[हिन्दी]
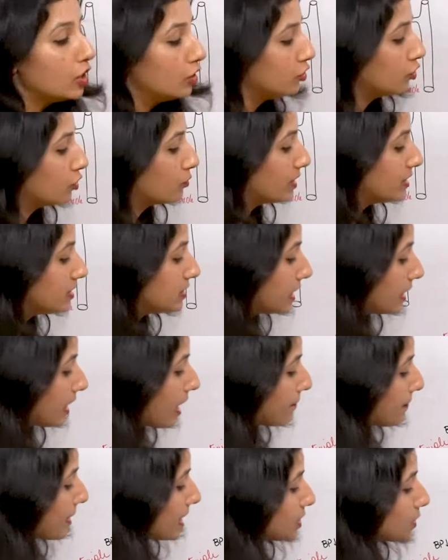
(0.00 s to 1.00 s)
ल्यूमन से
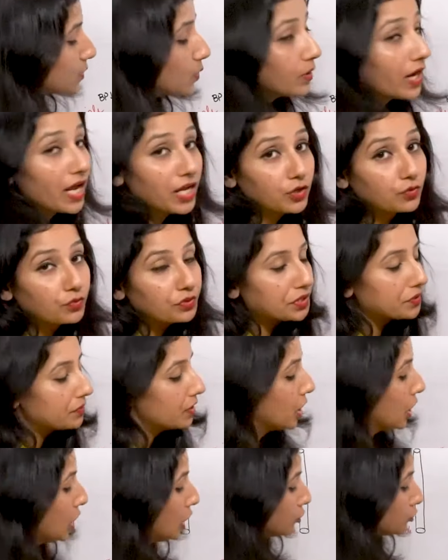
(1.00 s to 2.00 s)
क्या पास हो रहा है यूरिन
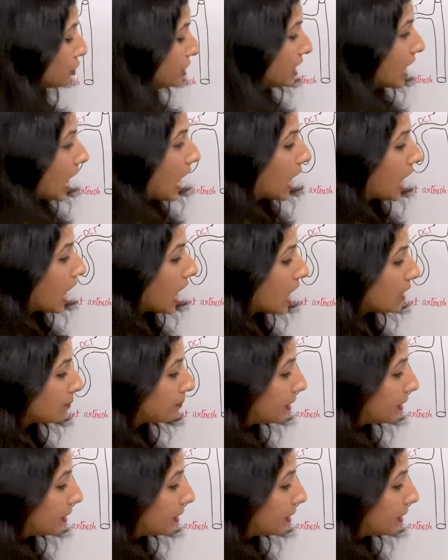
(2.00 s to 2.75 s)
तो यहां